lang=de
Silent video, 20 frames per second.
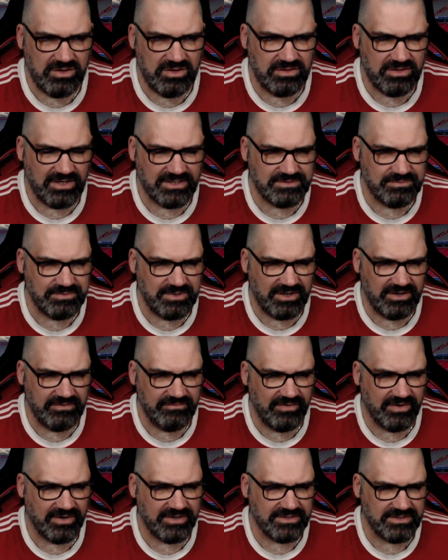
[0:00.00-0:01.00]
Dass wir
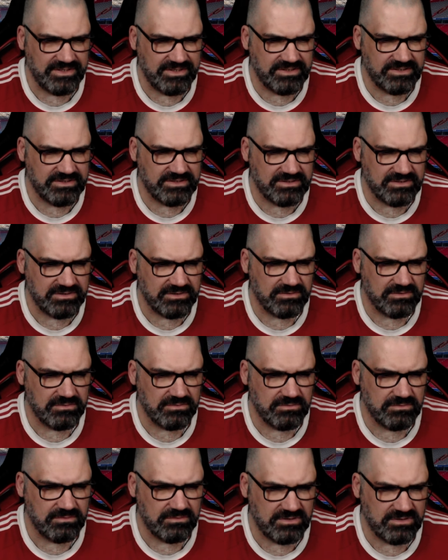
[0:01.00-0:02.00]
einfach nicht
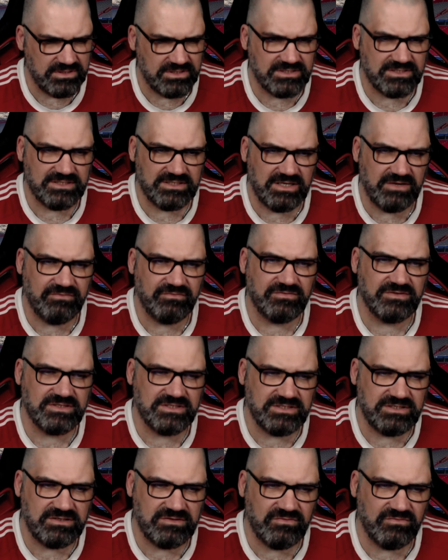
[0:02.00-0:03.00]
diesen
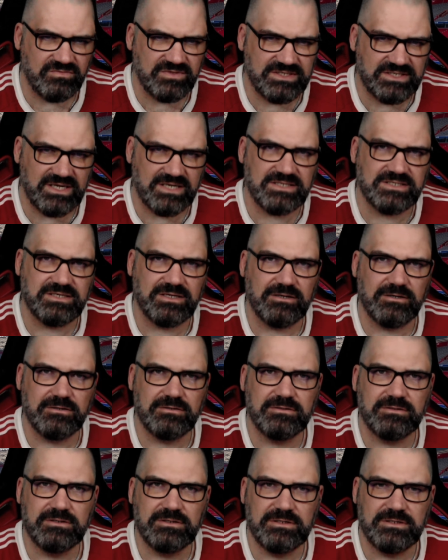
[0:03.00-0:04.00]
defensiven Sechser